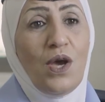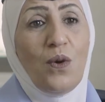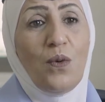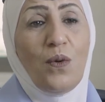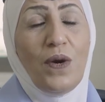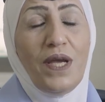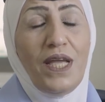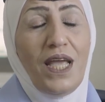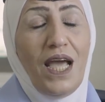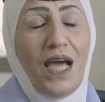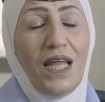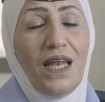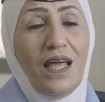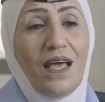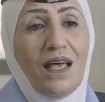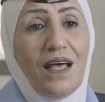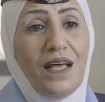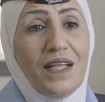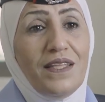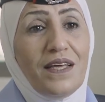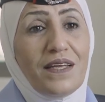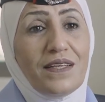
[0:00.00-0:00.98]
وهي على
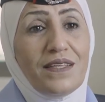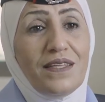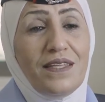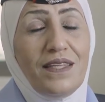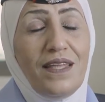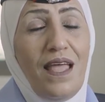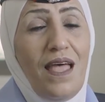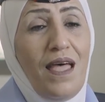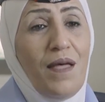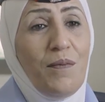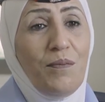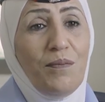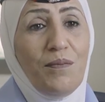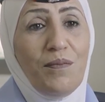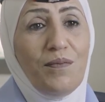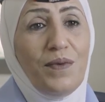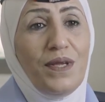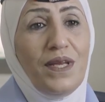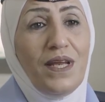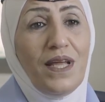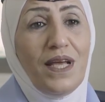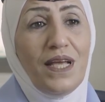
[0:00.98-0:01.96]
قدر تام
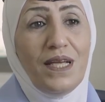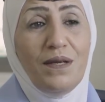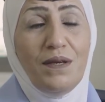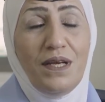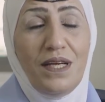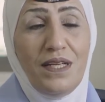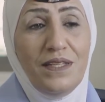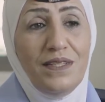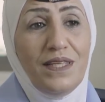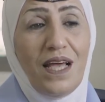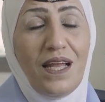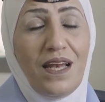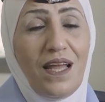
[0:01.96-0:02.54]
عندها